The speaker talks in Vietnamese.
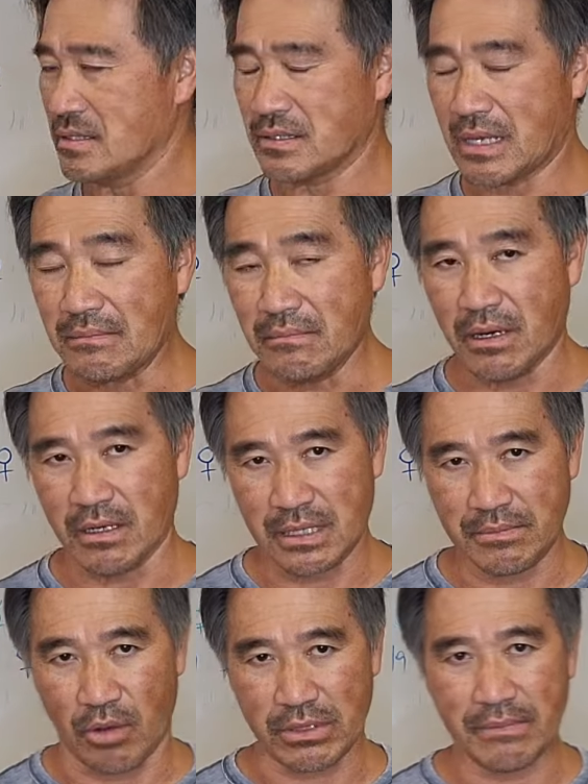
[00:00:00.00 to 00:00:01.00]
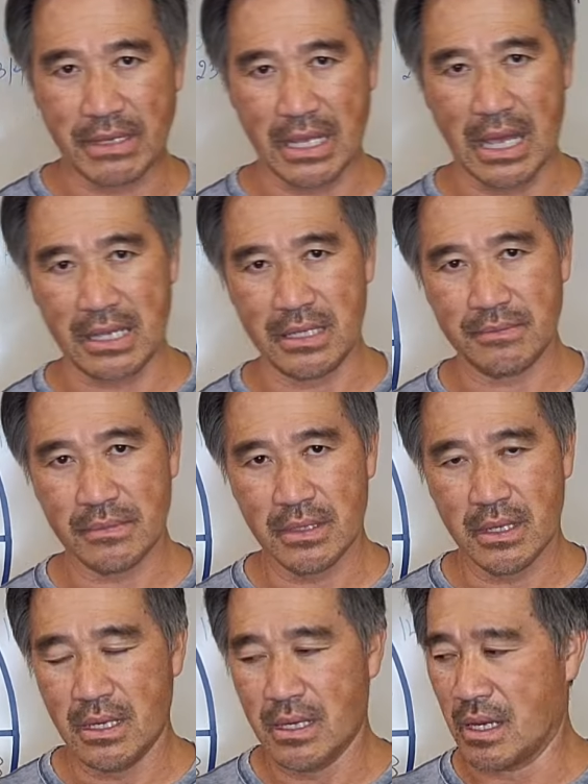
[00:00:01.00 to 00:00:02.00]
tháng 10, tháng 1, tháng 12 uh,
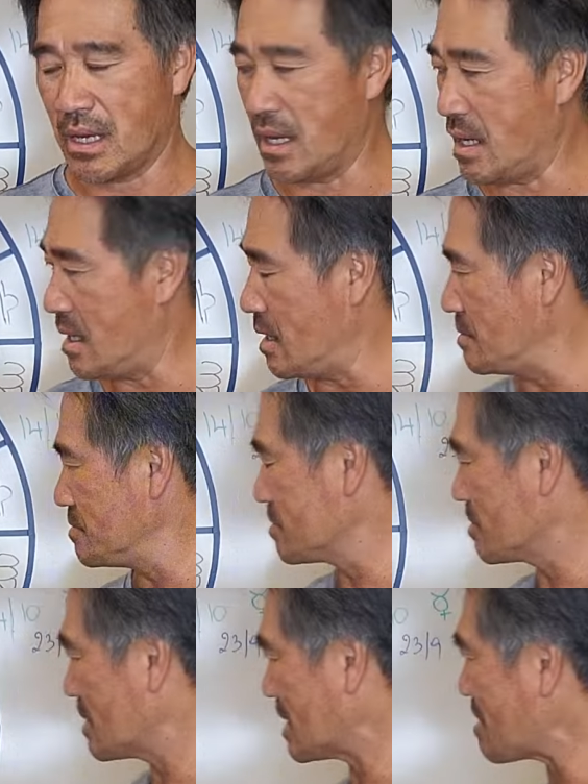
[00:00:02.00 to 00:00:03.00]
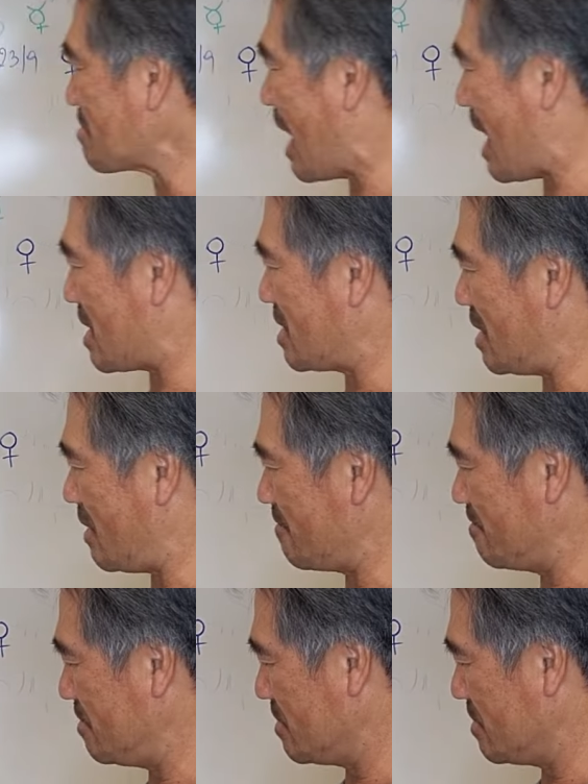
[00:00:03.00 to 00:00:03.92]
ờ, các bạn uh,